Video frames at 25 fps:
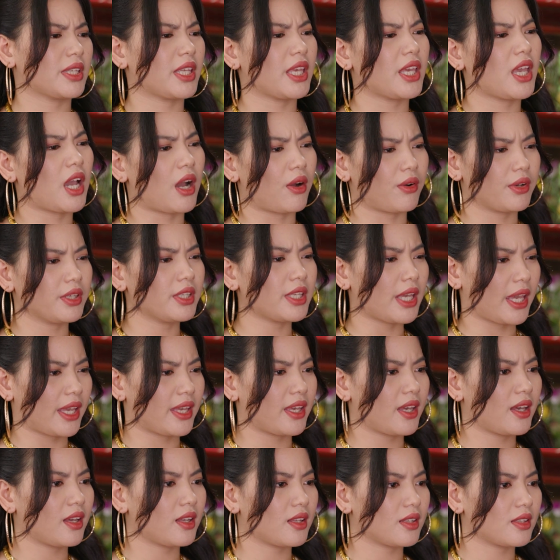Mà chị hỏi
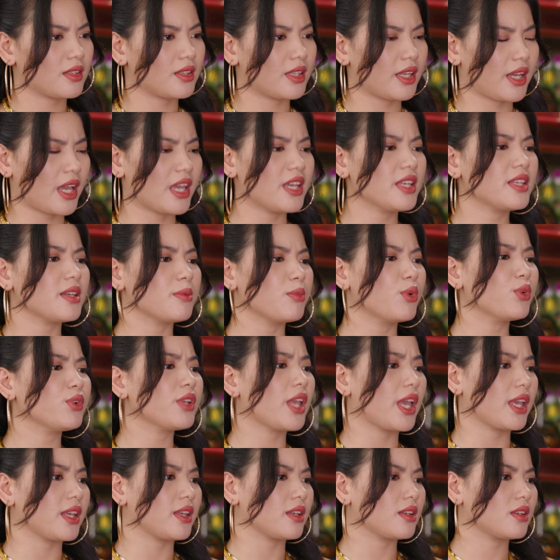vậy á Là ý chị
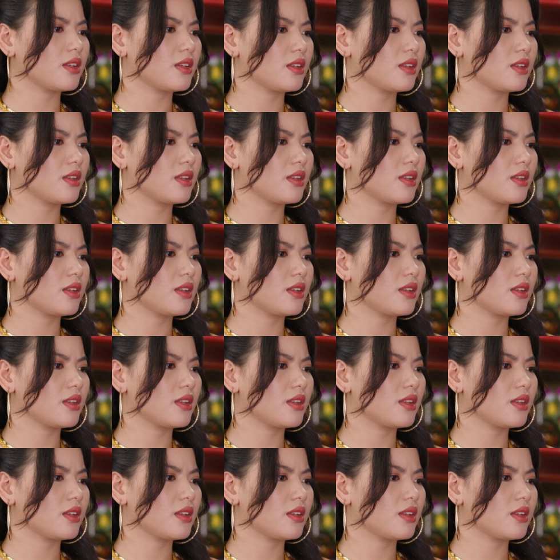muốn gì